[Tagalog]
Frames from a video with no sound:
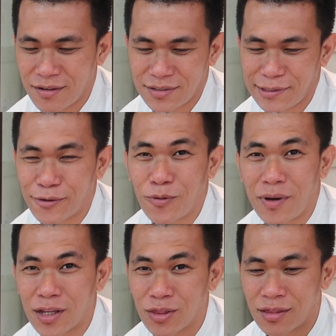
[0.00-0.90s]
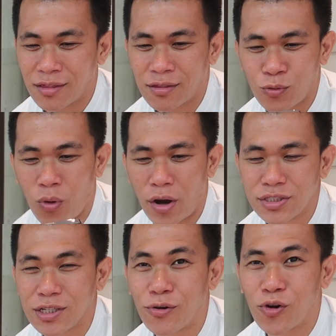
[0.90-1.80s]
Siguro mga 2
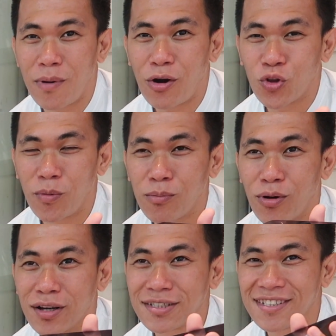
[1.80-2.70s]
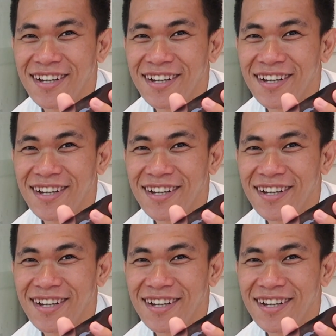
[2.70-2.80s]
hours siguro bago ito magbukas.